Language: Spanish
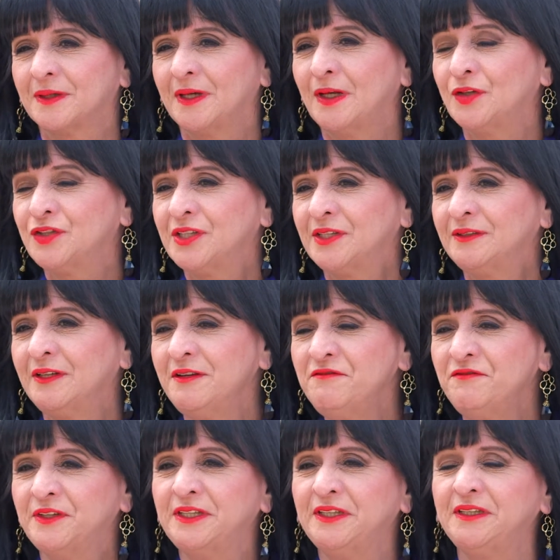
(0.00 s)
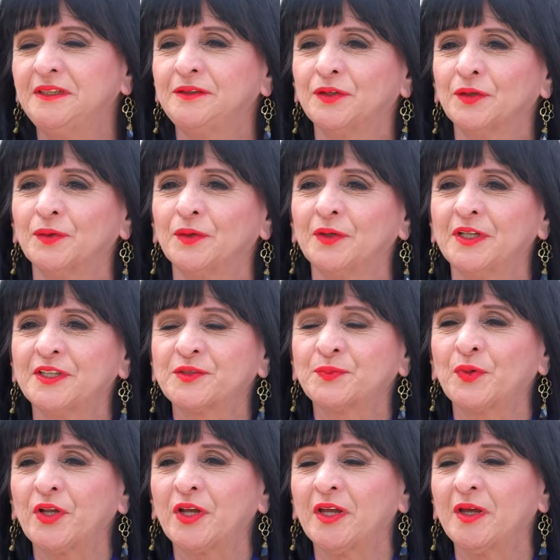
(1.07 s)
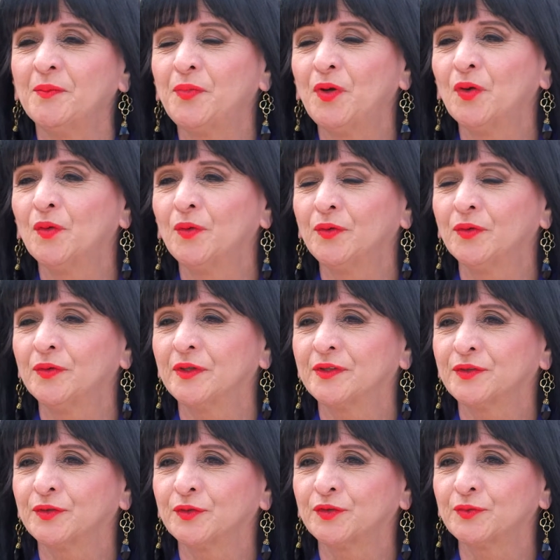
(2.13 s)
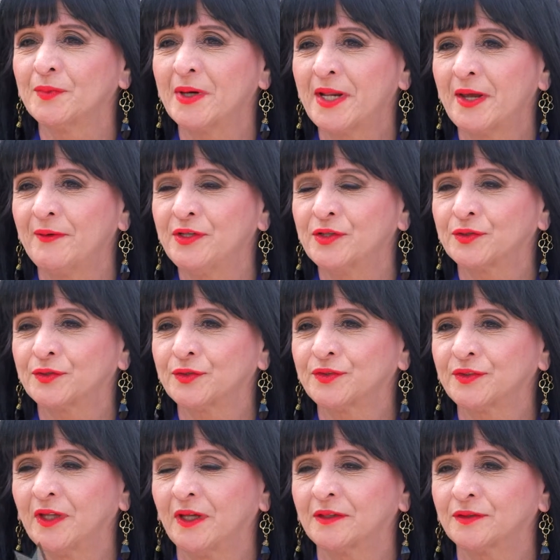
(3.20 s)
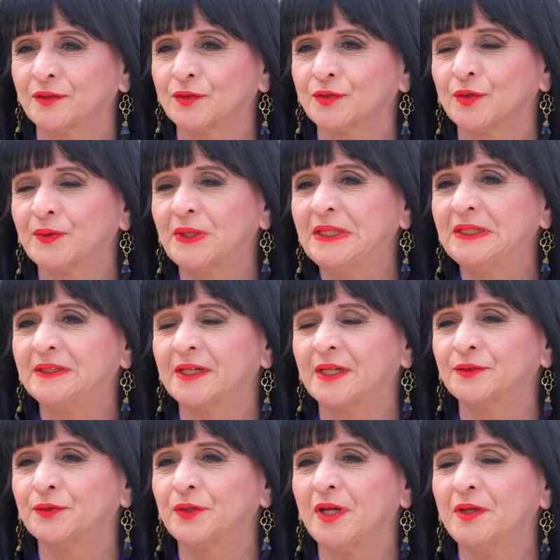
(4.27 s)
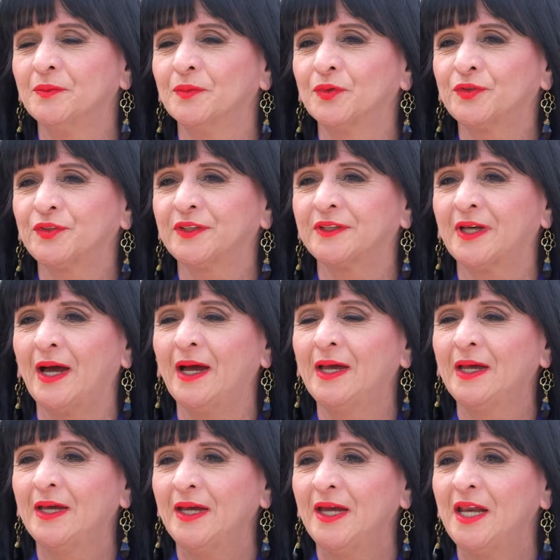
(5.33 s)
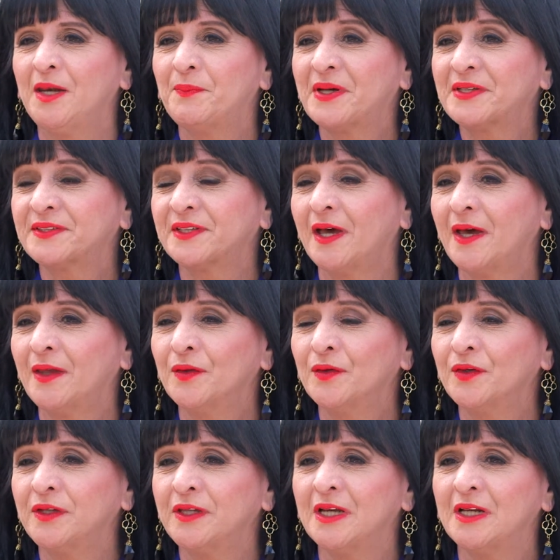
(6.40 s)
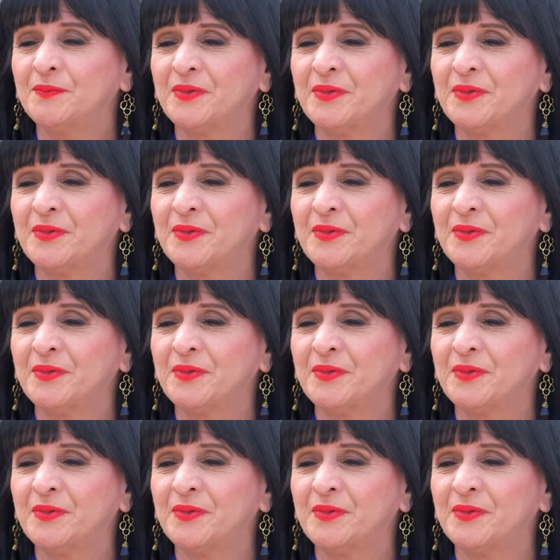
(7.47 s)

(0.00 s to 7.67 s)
El oyente infinito es, por ejemplo, uno de sus maravillosos textos sobre literatura y música, el pasado y el